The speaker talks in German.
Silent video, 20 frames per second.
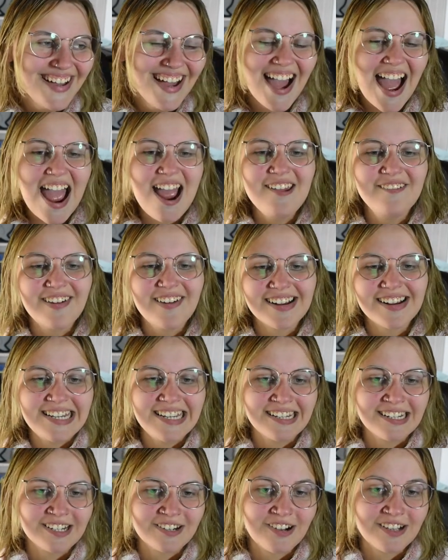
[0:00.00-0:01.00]
einfach
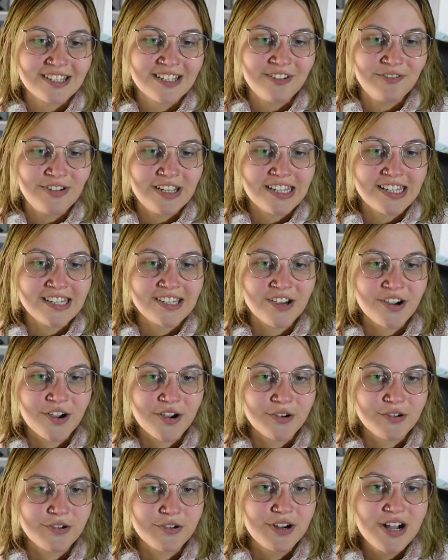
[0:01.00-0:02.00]
tierisch kostet 40
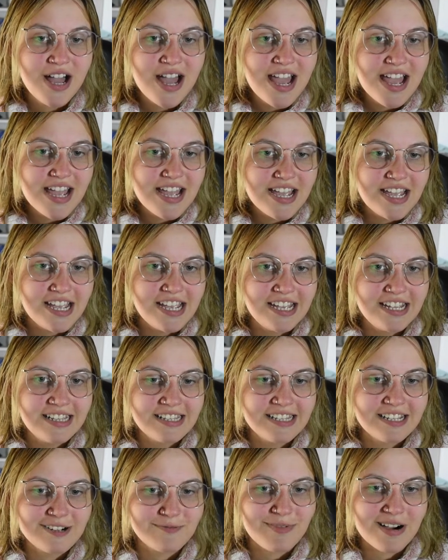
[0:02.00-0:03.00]
Euro.
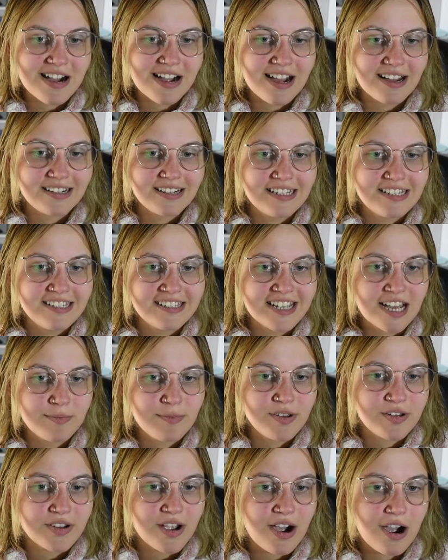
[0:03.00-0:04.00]
Inselparadies habe
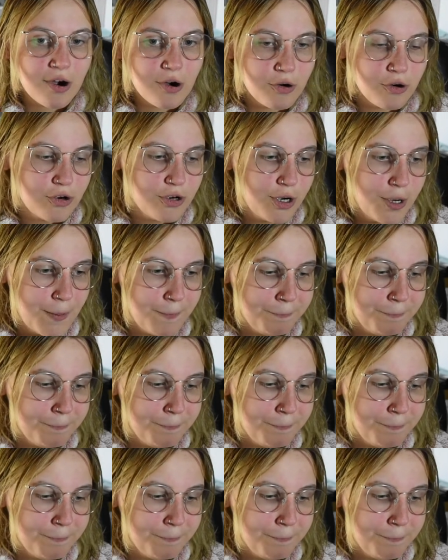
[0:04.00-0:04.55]
ich auch.